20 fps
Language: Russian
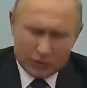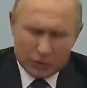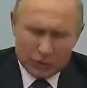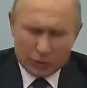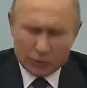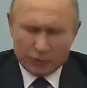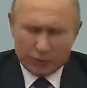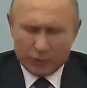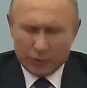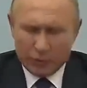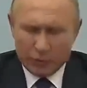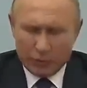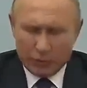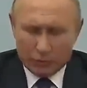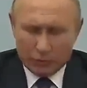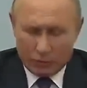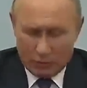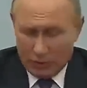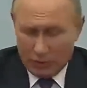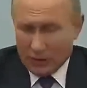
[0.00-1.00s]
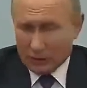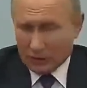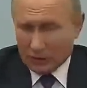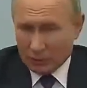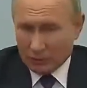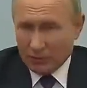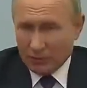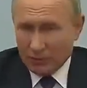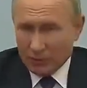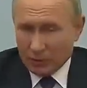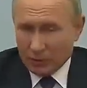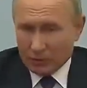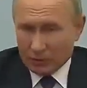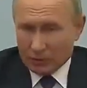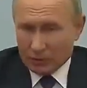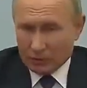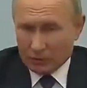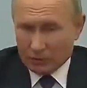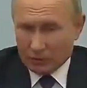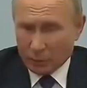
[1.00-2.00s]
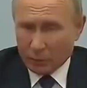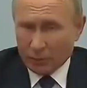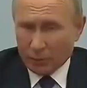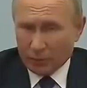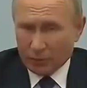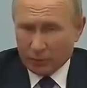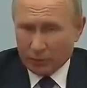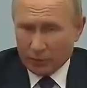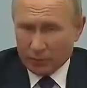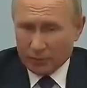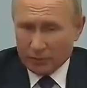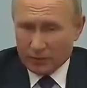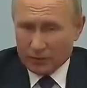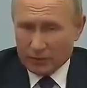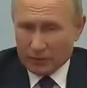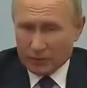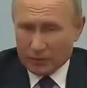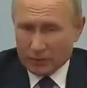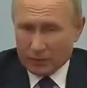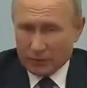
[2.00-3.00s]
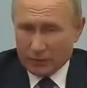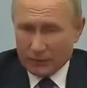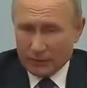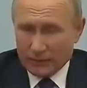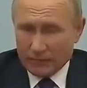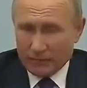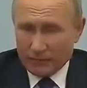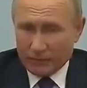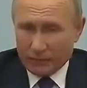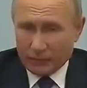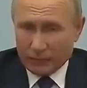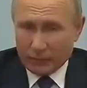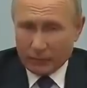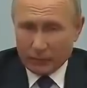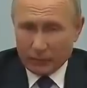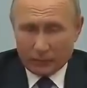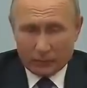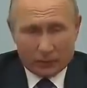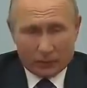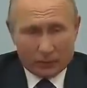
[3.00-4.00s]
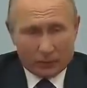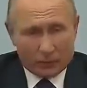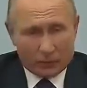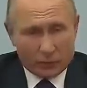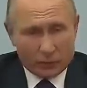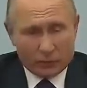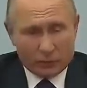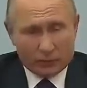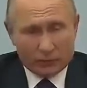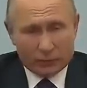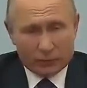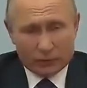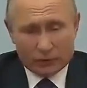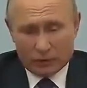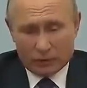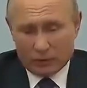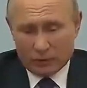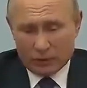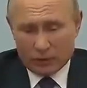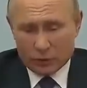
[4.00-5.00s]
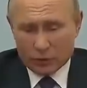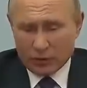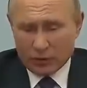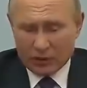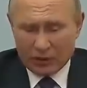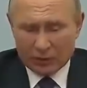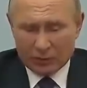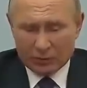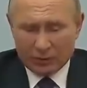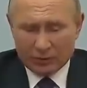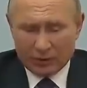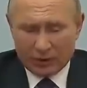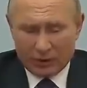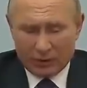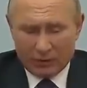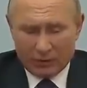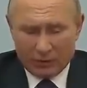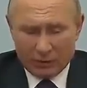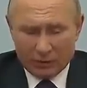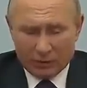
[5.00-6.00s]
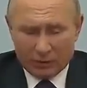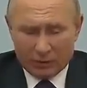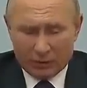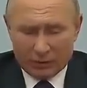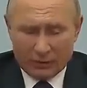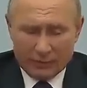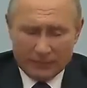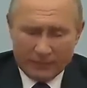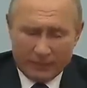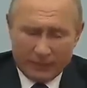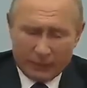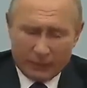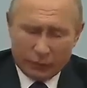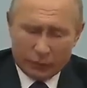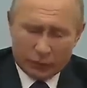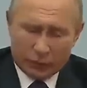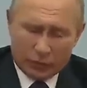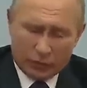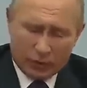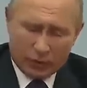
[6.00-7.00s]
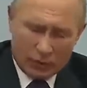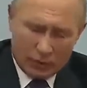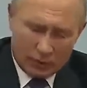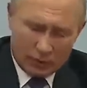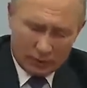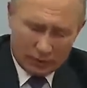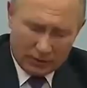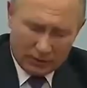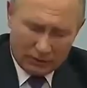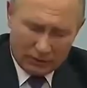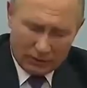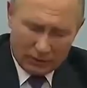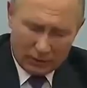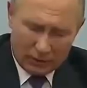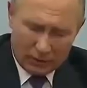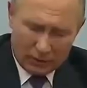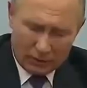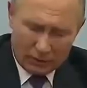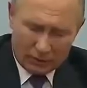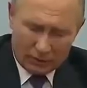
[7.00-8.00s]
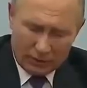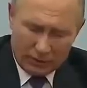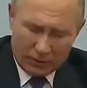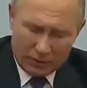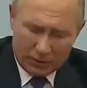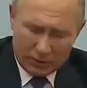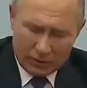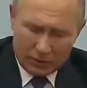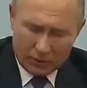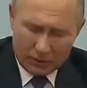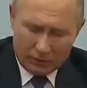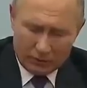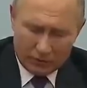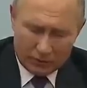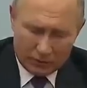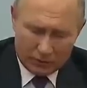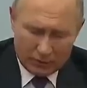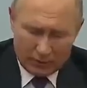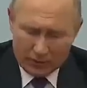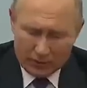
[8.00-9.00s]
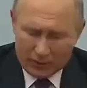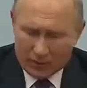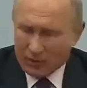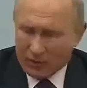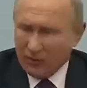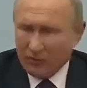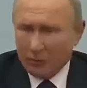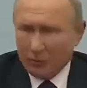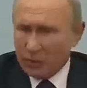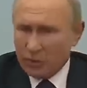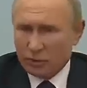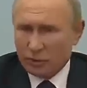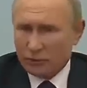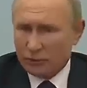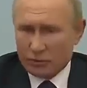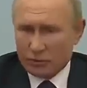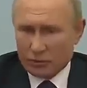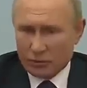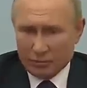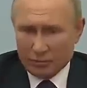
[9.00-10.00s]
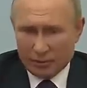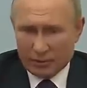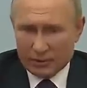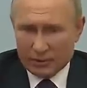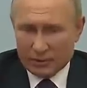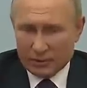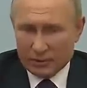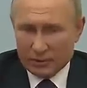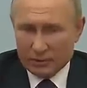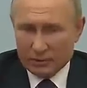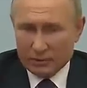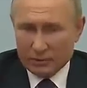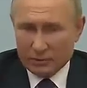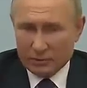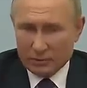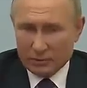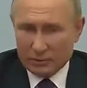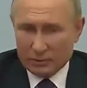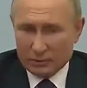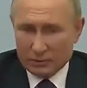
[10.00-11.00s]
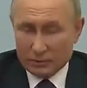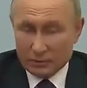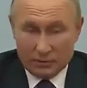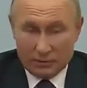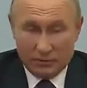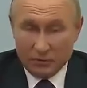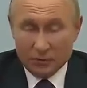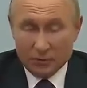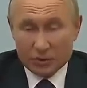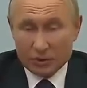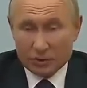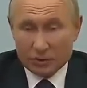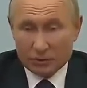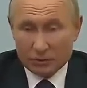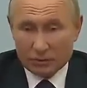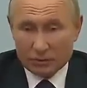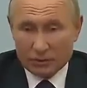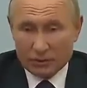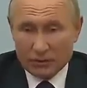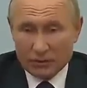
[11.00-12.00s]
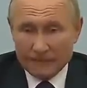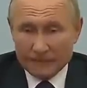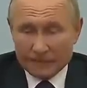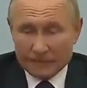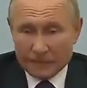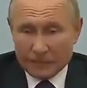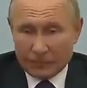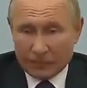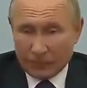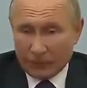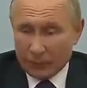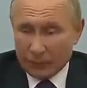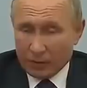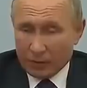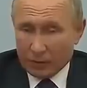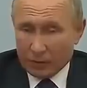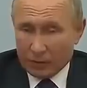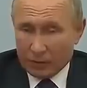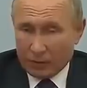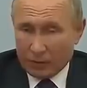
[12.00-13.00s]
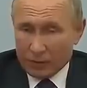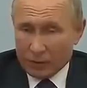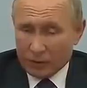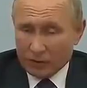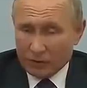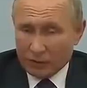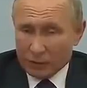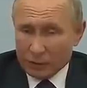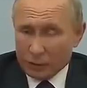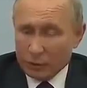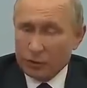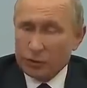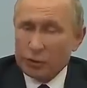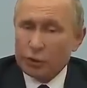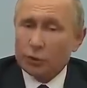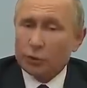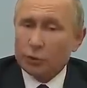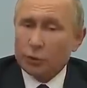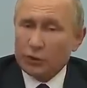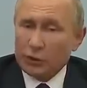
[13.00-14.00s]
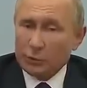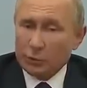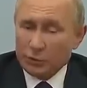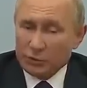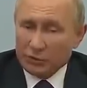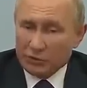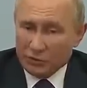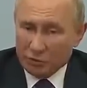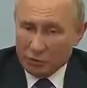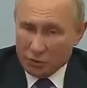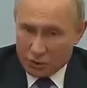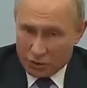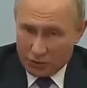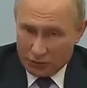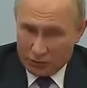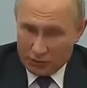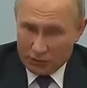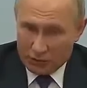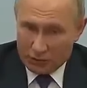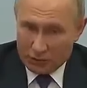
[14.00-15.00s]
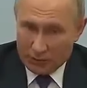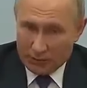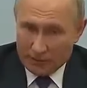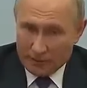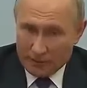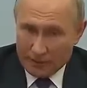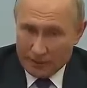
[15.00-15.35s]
вы сейчас упомянули. Да, там мы видели этот турбулентный процесс. Э, Но ну, вот на что хотел бы обратить внимание? На то, что, как вы заметили, ведь Россия не вмешивалась в то, что там происходило не вмешивались. Мы рассчитываем, что и никто не будет вмешиваться.